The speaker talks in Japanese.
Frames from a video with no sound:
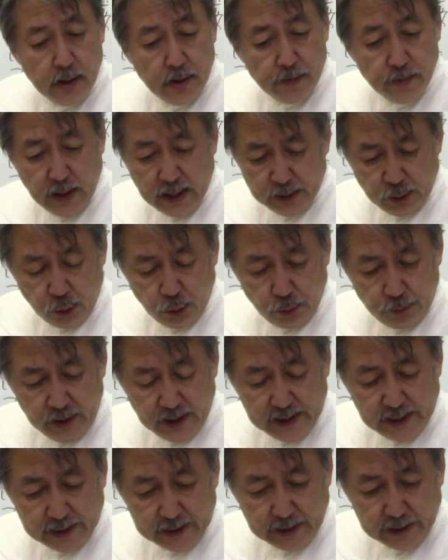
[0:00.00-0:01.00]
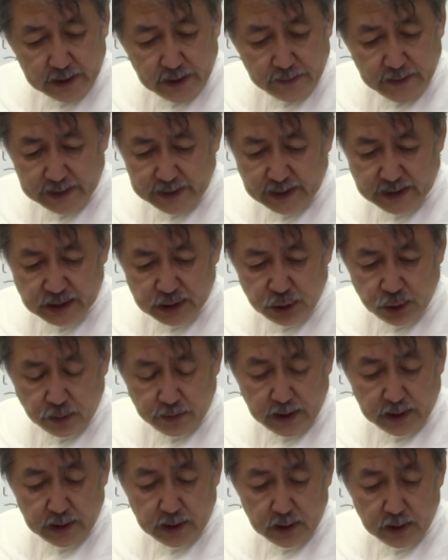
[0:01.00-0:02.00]
まどろみかけた私の
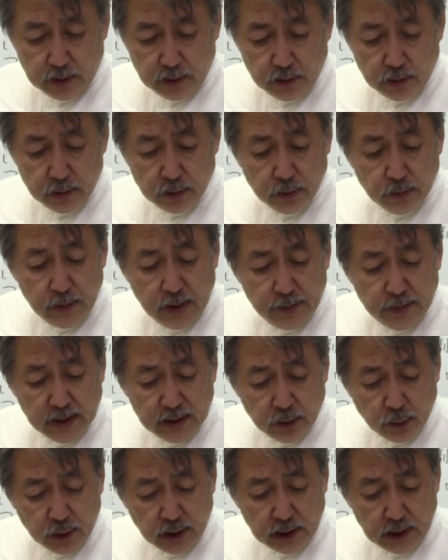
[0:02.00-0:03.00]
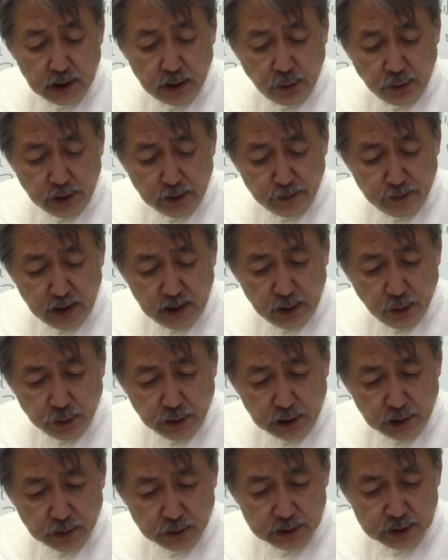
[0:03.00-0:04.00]
目に海辺の広い
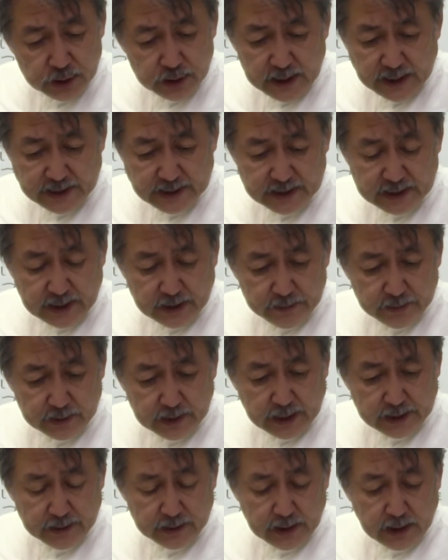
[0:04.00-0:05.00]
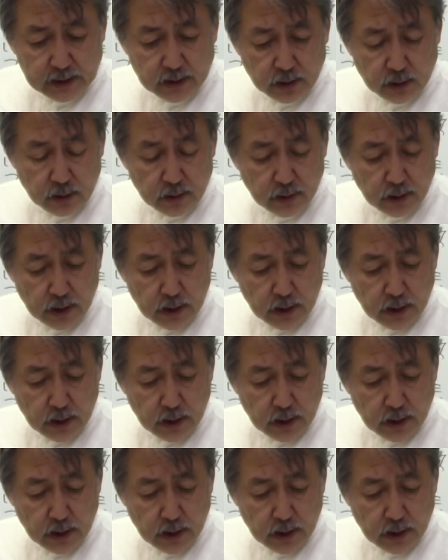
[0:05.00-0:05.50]
緑の砂地が浮かんでくる